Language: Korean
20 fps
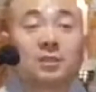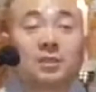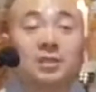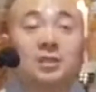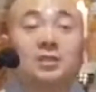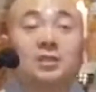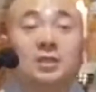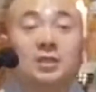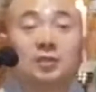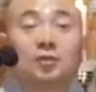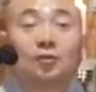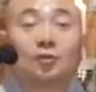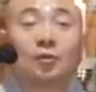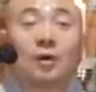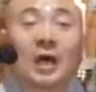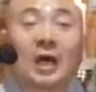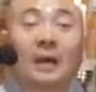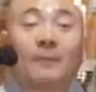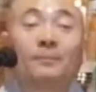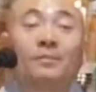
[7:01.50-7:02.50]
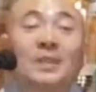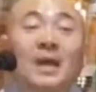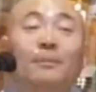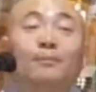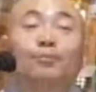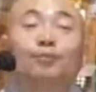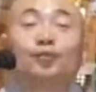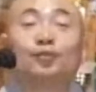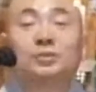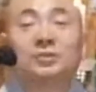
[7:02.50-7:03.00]
기근이 들고
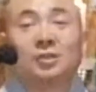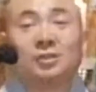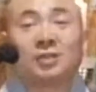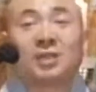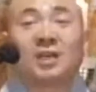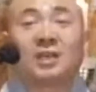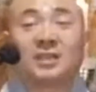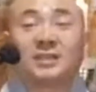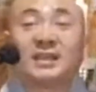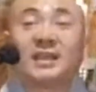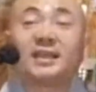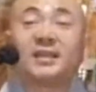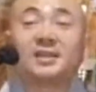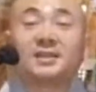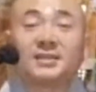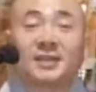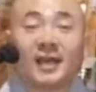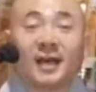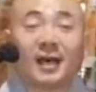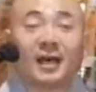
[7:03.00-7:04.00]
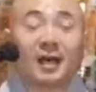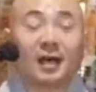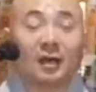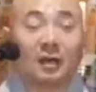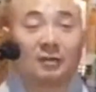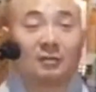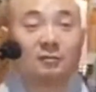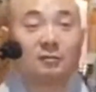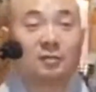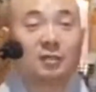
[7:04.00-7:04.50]
나쁜 영향이
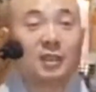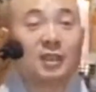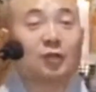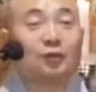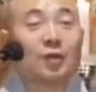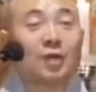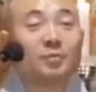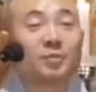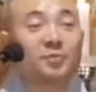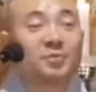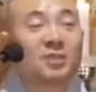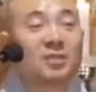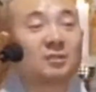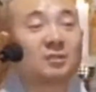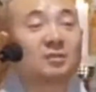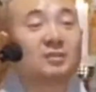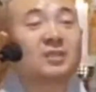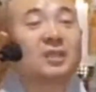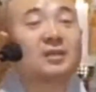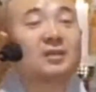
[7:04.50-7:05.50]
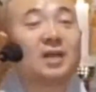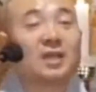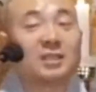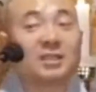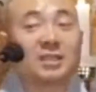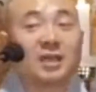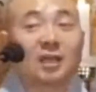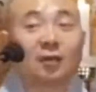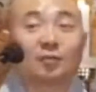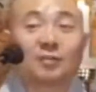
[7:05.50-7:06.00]
생기느냐 인과의 법칙에 어긋난 거
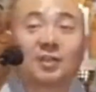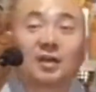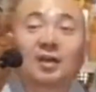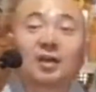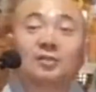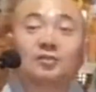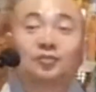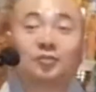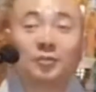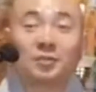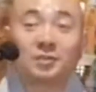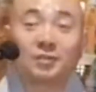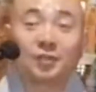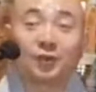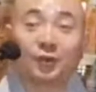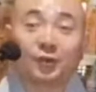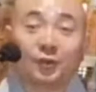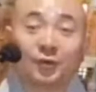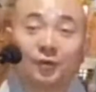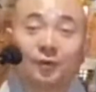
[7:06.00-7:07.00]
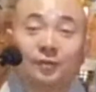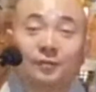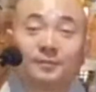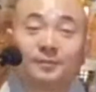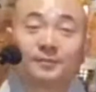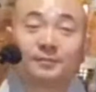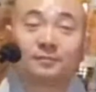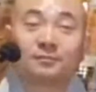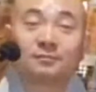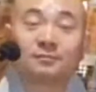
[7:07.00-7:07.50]
아니냐라고 생각할 수도 있어요
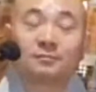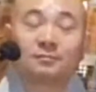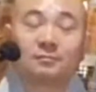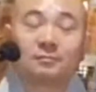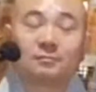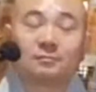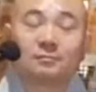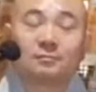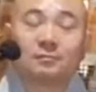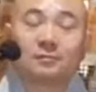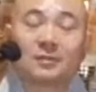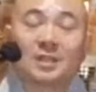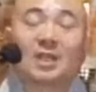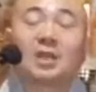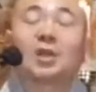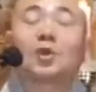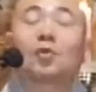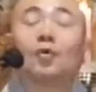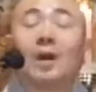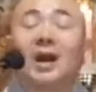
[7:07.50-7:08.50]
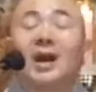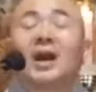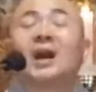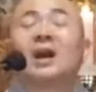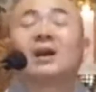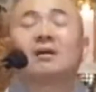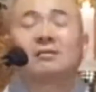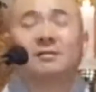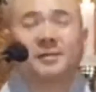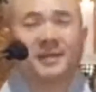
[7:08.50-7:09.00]

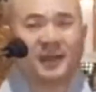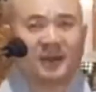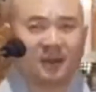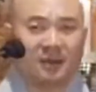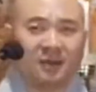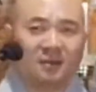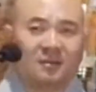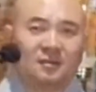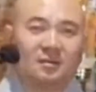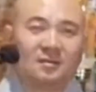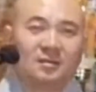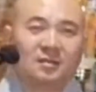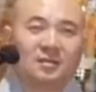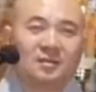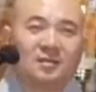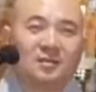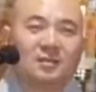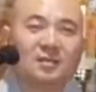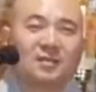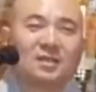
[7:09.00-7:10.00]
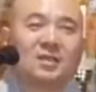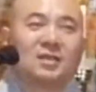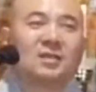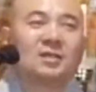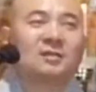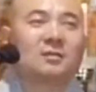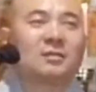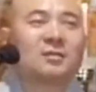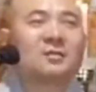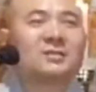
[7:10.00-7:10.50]
과거에
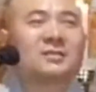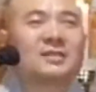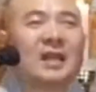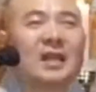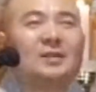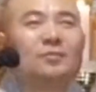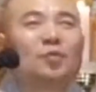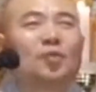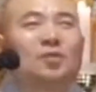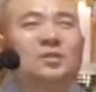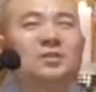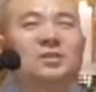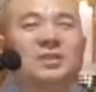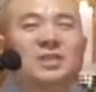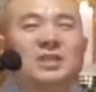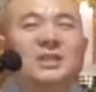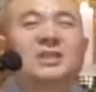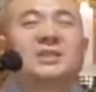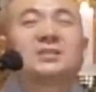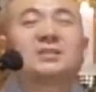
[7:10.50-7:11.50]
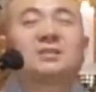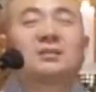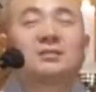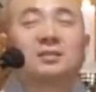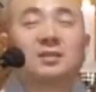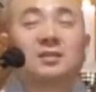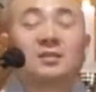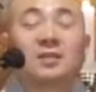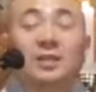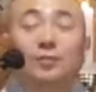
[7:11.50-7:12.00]
그런 잘못들이
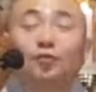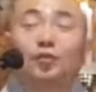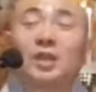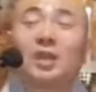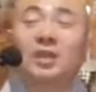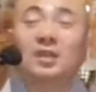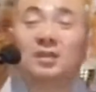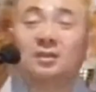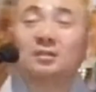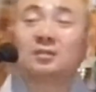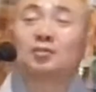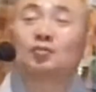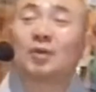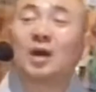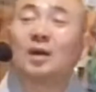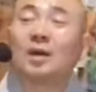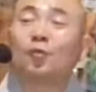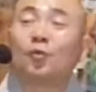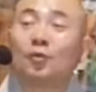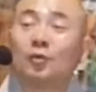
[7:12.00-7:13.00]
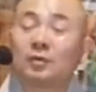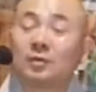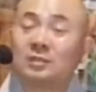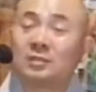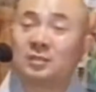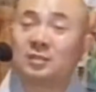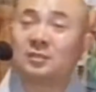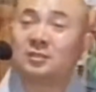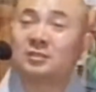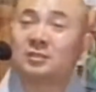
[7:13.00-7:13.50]
있었기 때문에 이런 과보
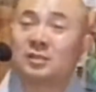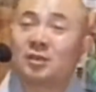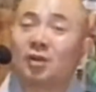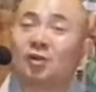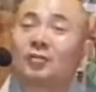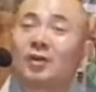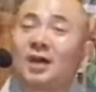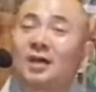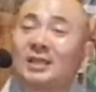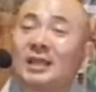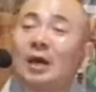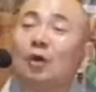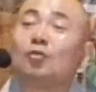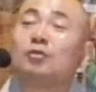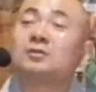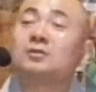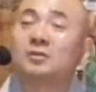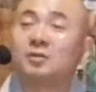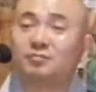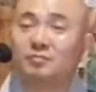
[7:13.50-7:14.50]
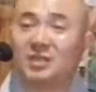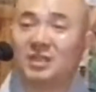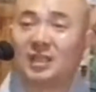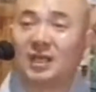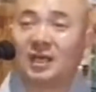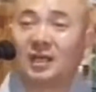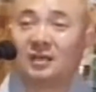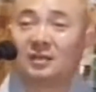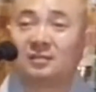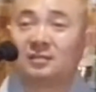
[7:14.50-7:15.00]
이런 결과가 나오는
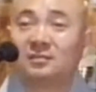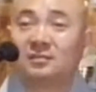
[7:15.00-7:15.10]
겁니다